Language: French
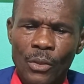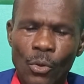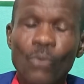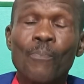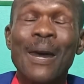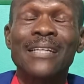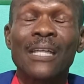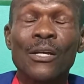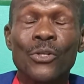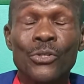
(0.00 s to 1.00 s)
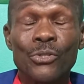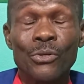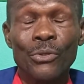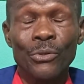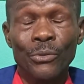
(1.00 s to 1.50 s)
Donc, partant de
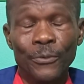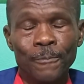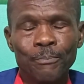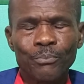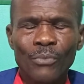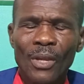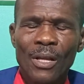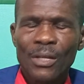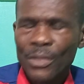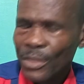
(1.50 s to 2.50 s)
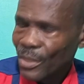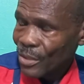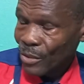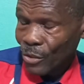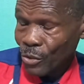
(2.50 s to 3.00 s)
ce,
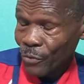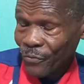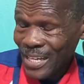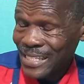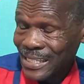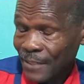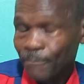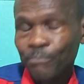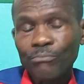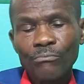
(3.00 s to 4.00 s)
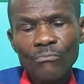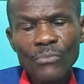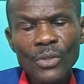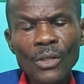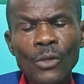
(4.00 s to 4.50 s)
ce fait,
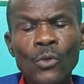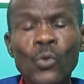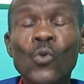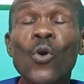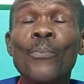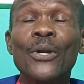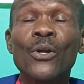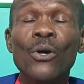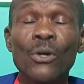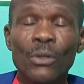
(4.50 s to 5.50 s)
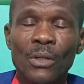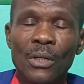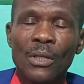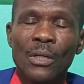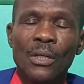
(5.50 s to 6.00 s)
nous comprenons
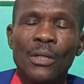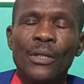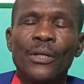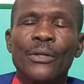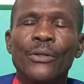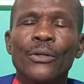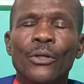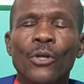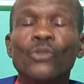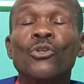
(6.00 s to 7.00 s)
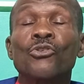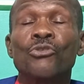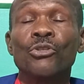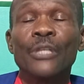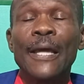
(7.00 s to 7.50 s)
que notre
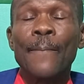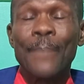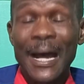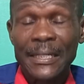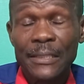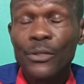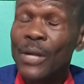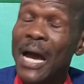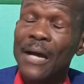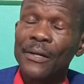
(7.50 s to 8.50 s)
chute est partie de là.